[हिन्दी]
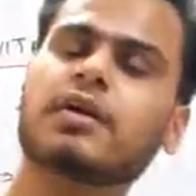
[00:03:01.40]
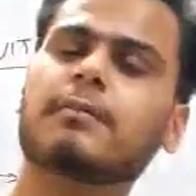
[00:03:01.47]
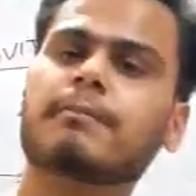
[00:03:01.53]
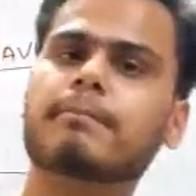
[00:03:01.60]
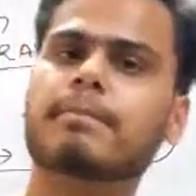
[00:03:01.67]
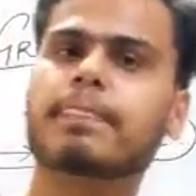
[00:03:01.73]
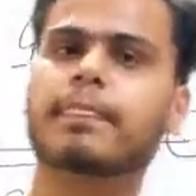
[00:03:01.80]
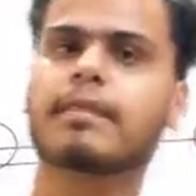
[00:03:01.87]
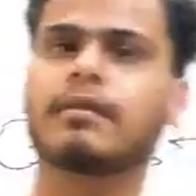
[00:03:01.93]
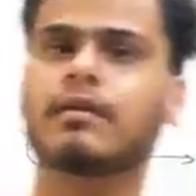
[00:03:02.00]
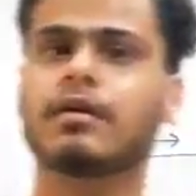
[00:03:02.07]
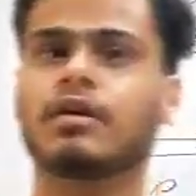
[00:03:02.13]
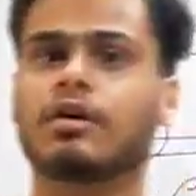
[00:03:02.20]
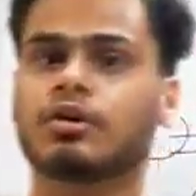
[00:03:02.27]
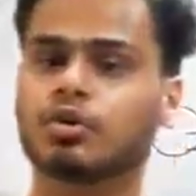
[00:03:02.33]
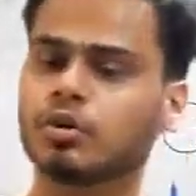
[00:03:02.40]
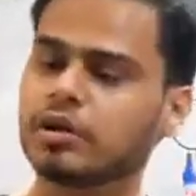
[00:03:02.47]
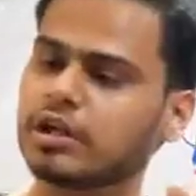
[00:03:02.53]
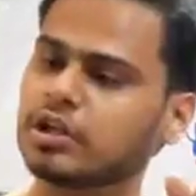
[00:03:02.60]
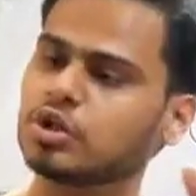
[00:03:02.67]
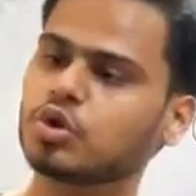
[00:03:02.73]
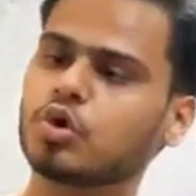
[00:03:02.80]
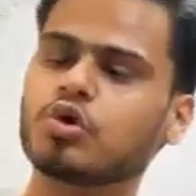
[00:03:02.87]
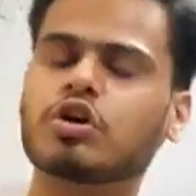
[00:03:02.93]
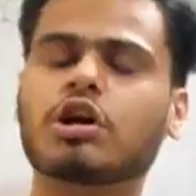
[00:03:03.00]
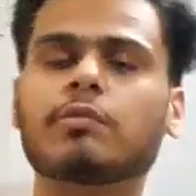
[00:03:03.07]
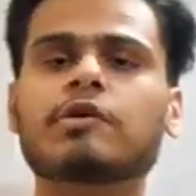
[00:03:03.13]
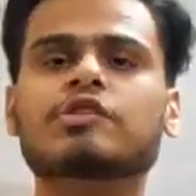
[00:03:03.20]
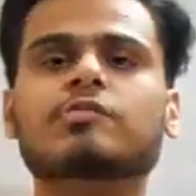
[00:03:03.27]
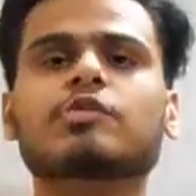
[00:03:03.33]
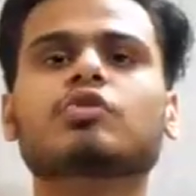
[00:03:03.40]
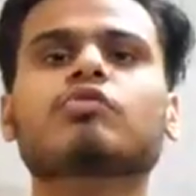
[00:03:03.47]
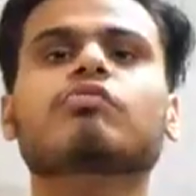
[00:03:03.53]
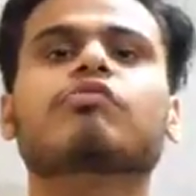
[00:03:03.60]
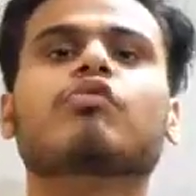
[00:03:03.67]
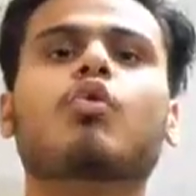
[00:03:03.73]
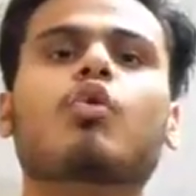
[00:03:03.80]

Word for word: नहीं रहे तो इन दोनों के बीच में जो